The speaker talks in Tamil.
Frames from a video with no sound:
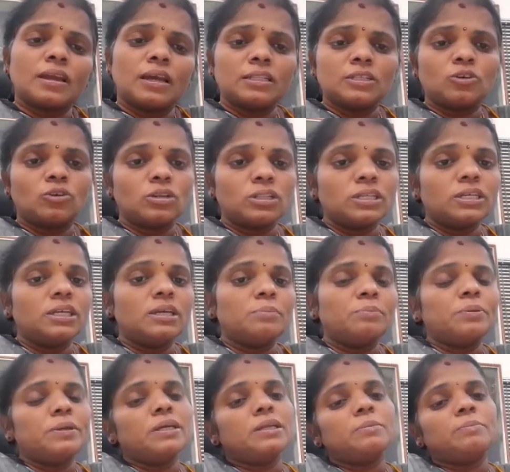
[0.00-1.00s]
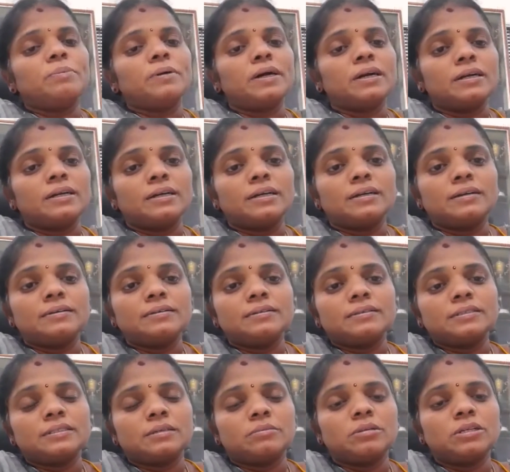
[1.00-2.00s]
அந்த குழந்தைங்க எப்படி இருப்பாங்க
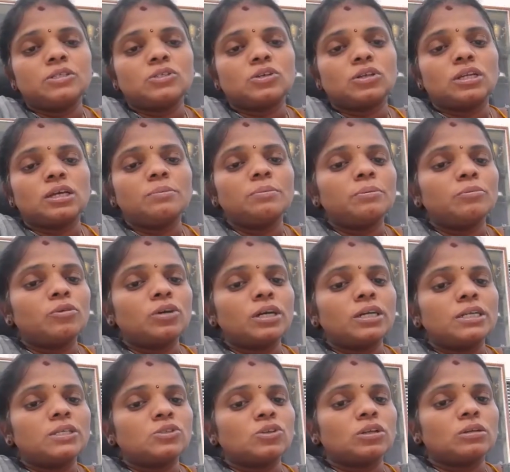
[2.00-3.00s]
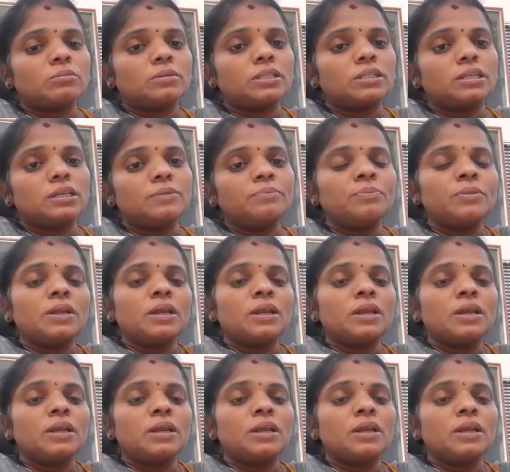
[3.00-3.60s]
அப்படின்னு சொன்னால் இப்போ முன்னாடியே சொன்ன மாதிரி